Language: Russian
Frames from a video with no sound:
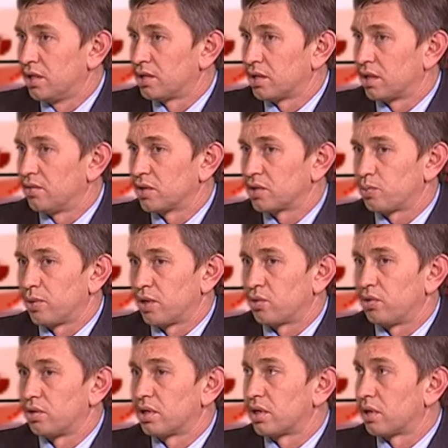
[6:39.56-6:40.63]
человек
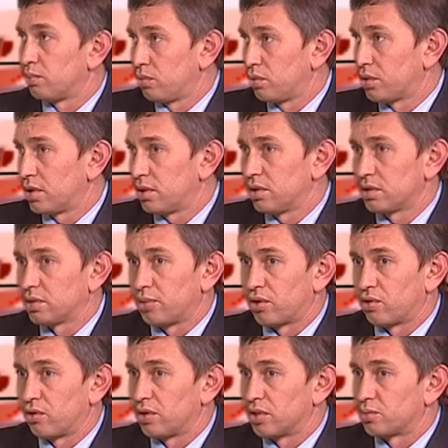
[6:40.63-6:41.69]
спокойно работал,
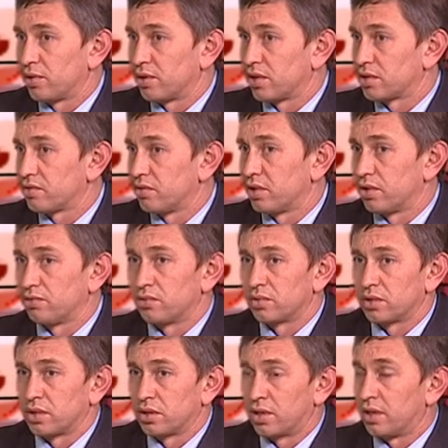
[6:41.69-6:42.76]
спокойно исполнял свои
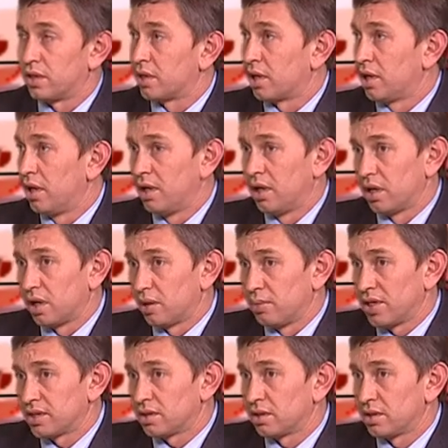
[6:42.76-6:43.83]
функциональные
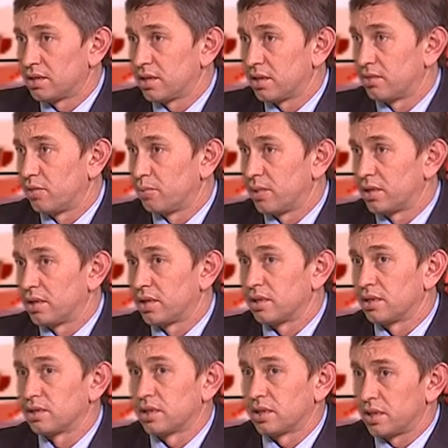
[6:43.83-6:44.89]
обязанности,
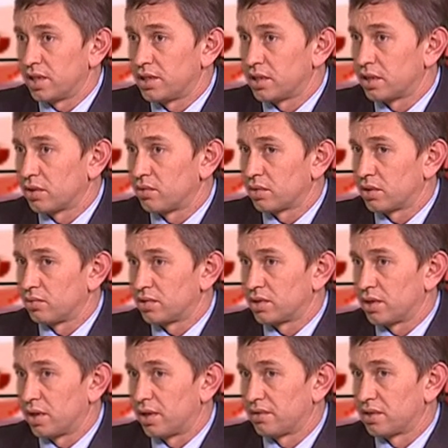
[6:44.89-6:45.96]
выполнял задачи, которые ему
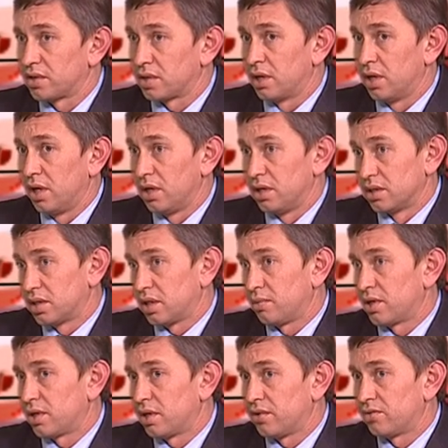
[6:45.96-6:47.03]
ставятся. И
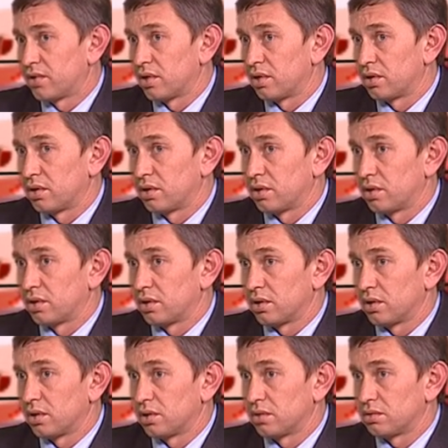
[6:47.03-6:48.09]
самое главное,
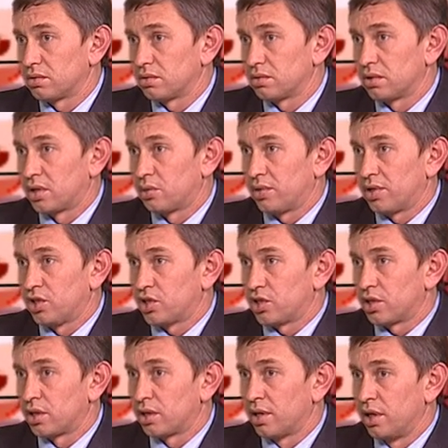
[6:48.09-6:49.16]
э,
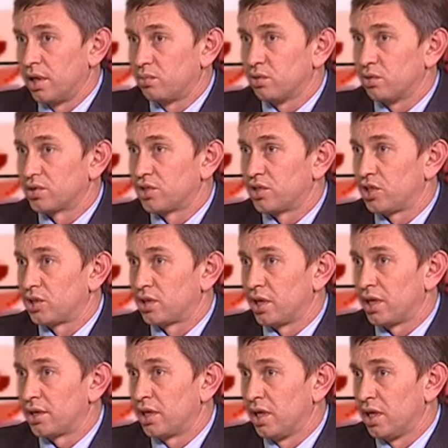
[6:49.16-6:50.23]
гармонично мог
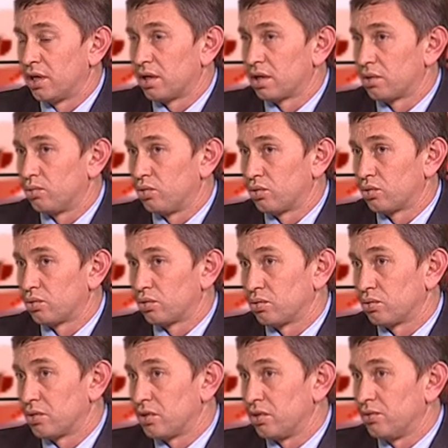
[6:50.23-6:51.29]
сочетать
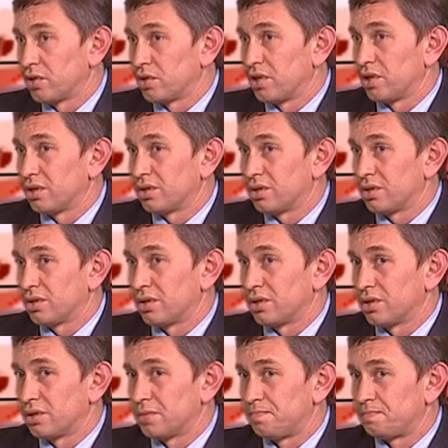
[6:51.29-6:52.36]
работу, и, э, вернее,
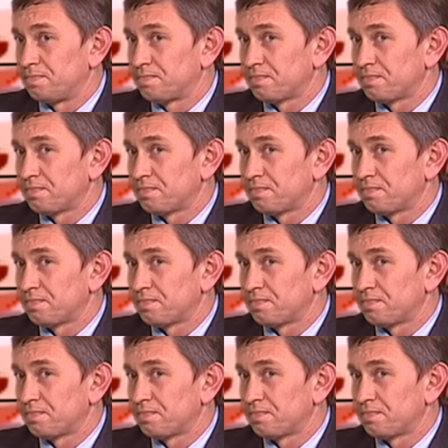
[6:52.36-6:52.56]
э,